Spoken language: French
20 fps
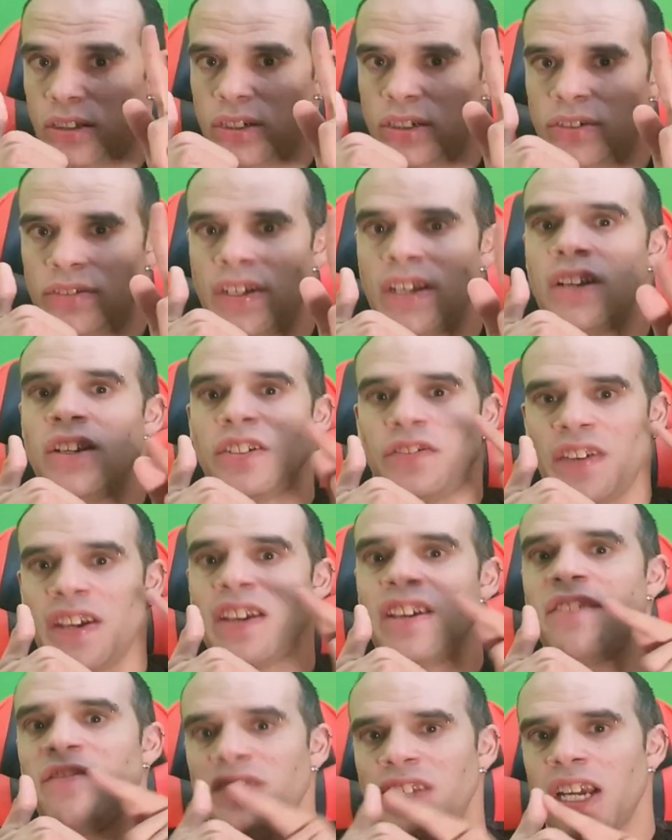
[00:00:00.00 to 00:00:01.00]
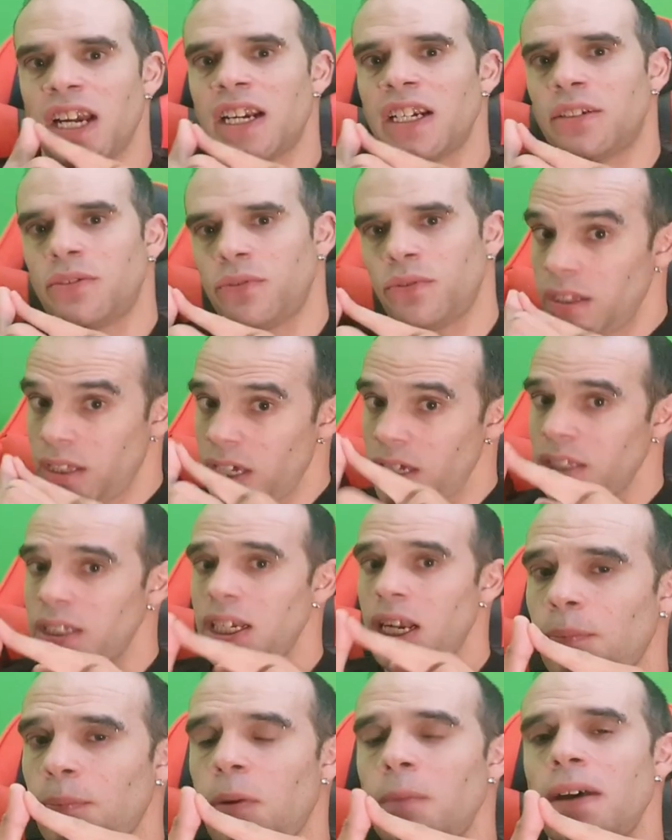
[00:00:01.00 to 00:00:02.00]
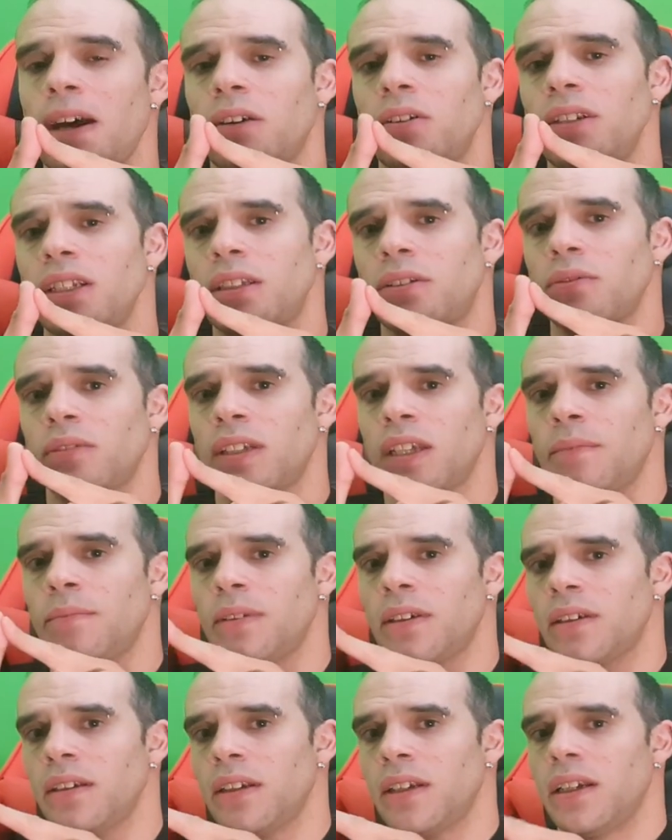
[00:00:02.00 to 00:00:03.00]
Je, vais y venir là-dessus. Ça, première condition les amis.